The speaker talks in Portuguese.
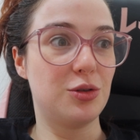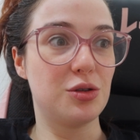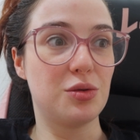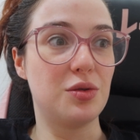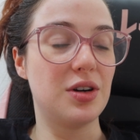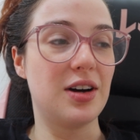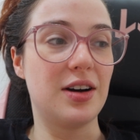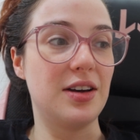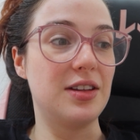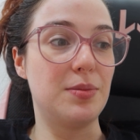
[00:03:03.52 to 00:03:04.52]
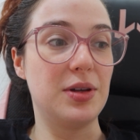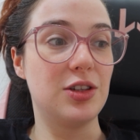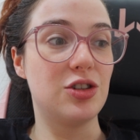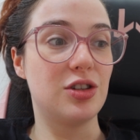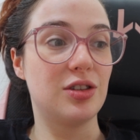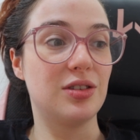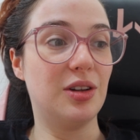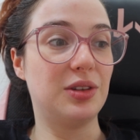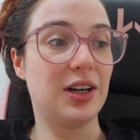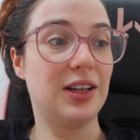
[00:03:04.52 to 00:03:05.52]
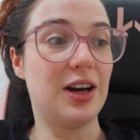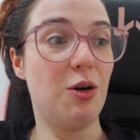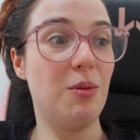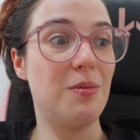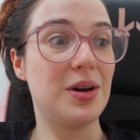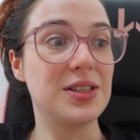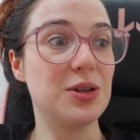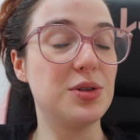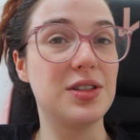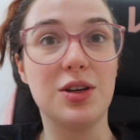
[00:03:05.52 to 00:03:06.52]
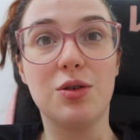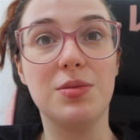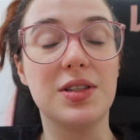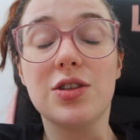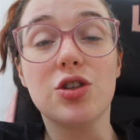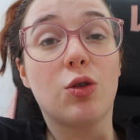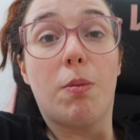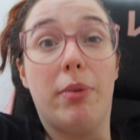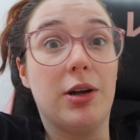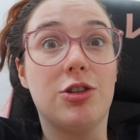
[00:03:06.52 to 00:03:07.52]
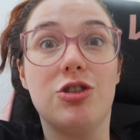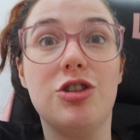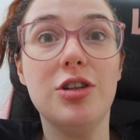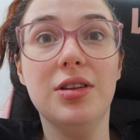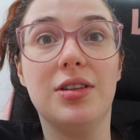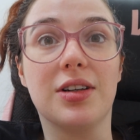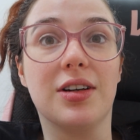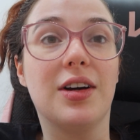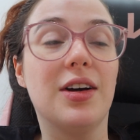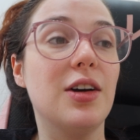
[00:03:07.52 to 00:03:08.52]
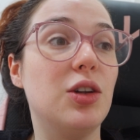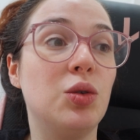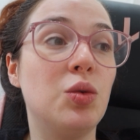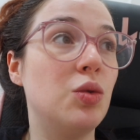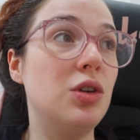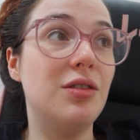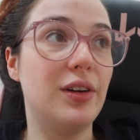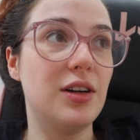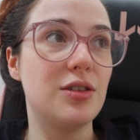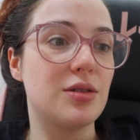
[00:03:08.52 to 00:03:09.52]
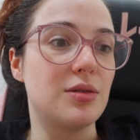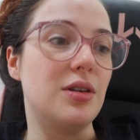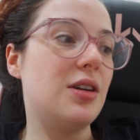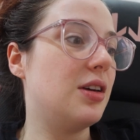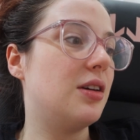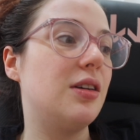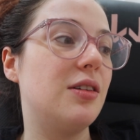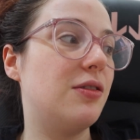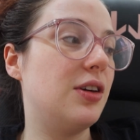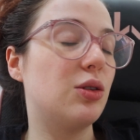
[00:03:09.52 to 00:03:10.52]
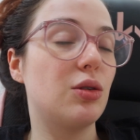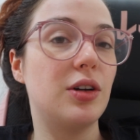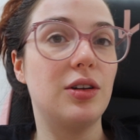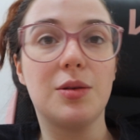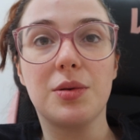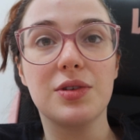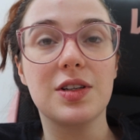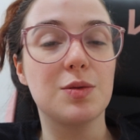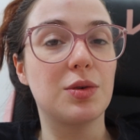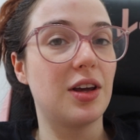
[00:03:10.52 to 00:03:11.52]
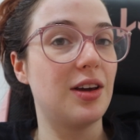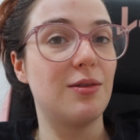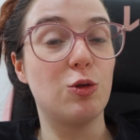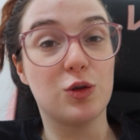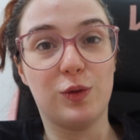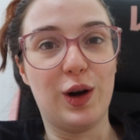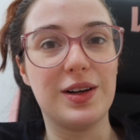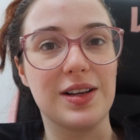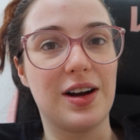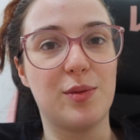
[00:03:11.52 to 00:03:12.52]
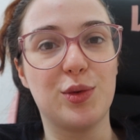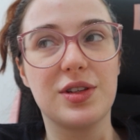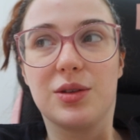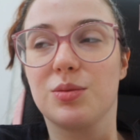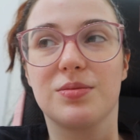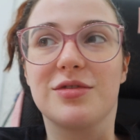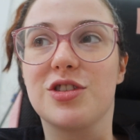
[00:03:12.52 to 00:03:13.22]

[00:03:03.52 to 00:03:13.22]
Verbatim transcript: continua, independente de não ter canal, mas eu sigo me sentindo perdida no universo. E, enfim, tô falando aqui pra vocês porque os vlogs acabam sendo um,